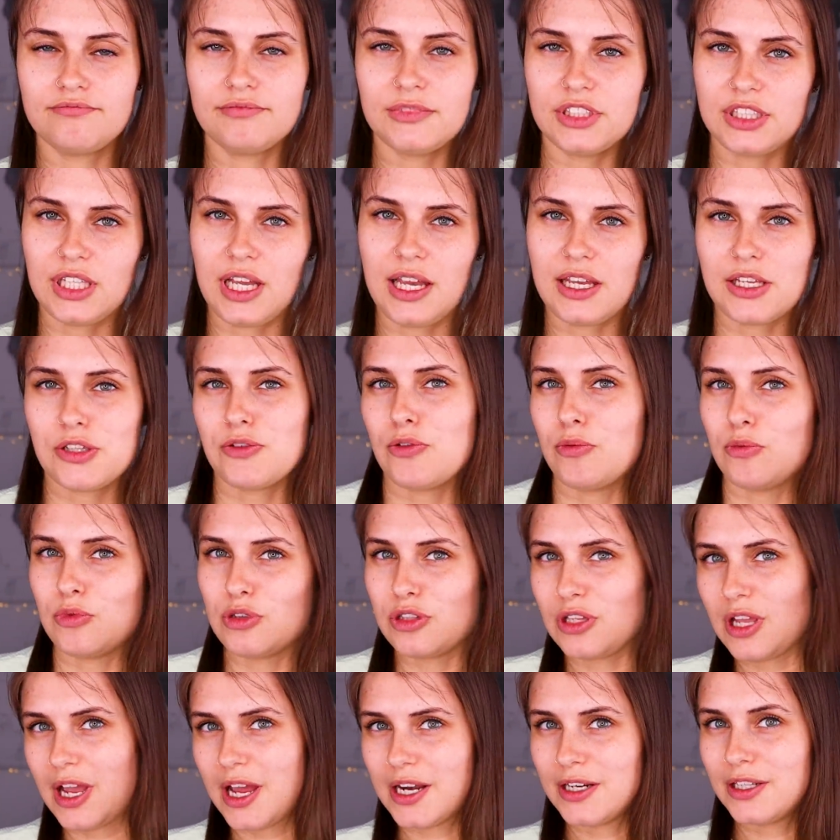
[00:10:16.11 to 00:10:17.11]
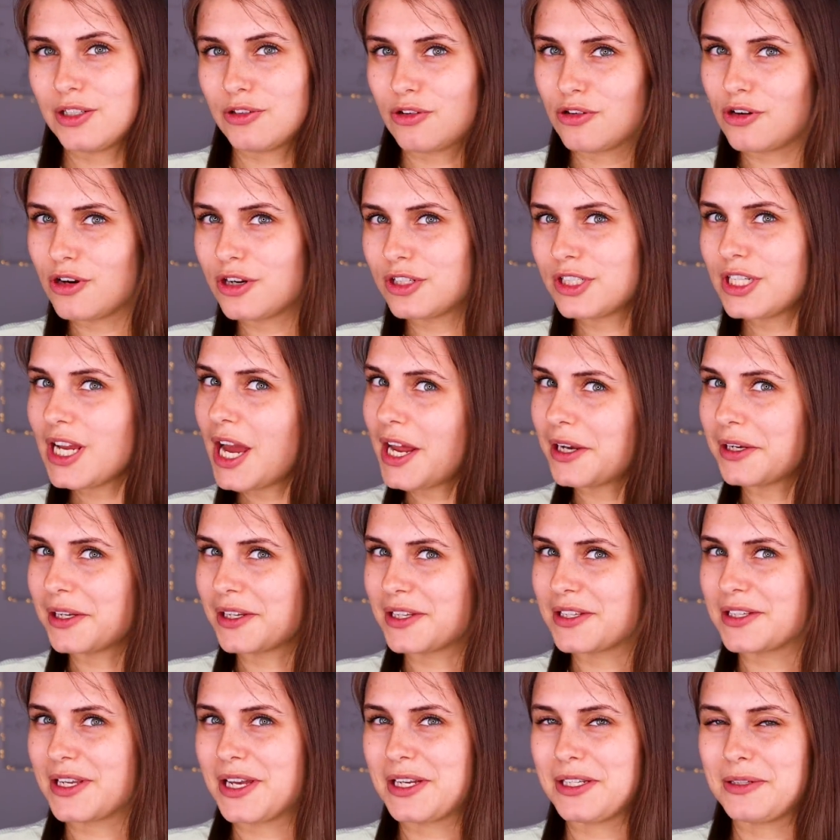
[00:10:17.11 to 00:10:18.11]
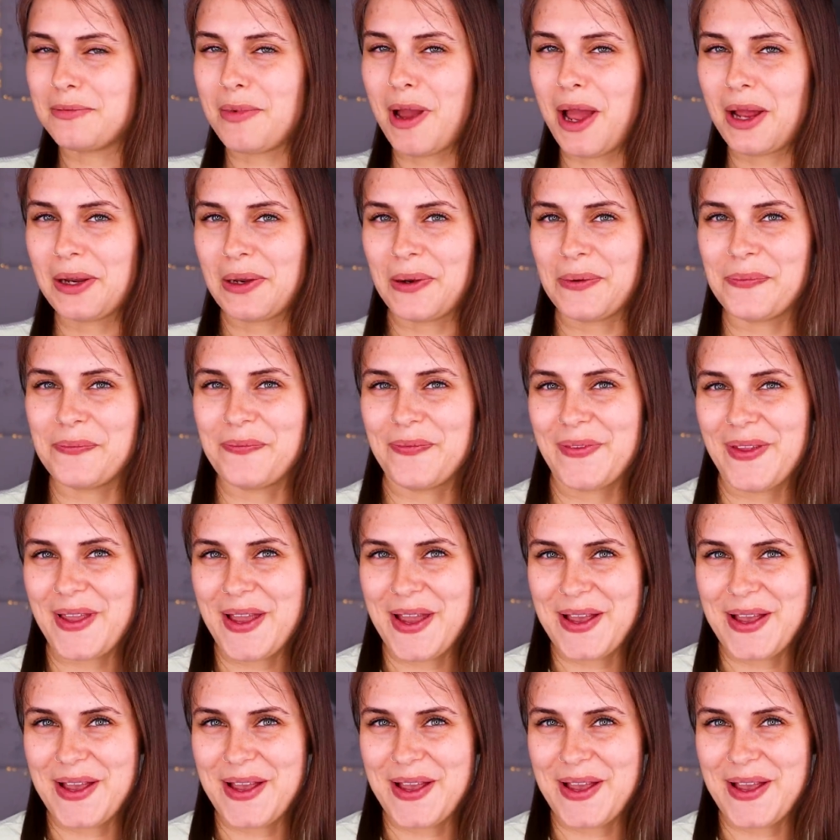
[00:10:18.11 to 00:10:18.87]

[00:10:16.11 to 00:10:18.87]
Das heißt, wir müssen eigentlich nur noch die andere Seite machen.